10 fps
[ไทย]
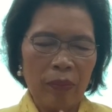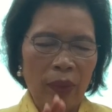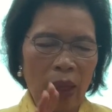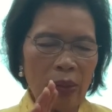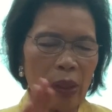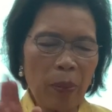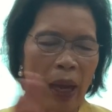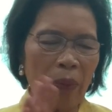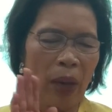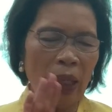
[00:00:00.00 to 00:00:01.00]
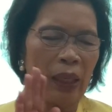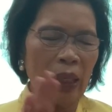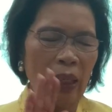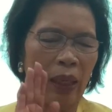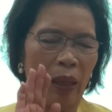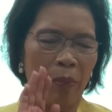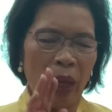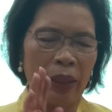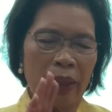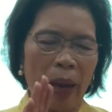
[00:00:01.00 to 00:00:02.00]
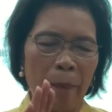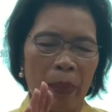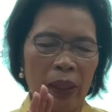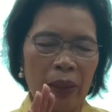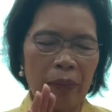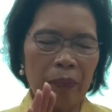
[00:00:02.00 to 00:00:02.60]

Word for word: เอาสภาวะนี้เนี่ยให้แม่นยำเลย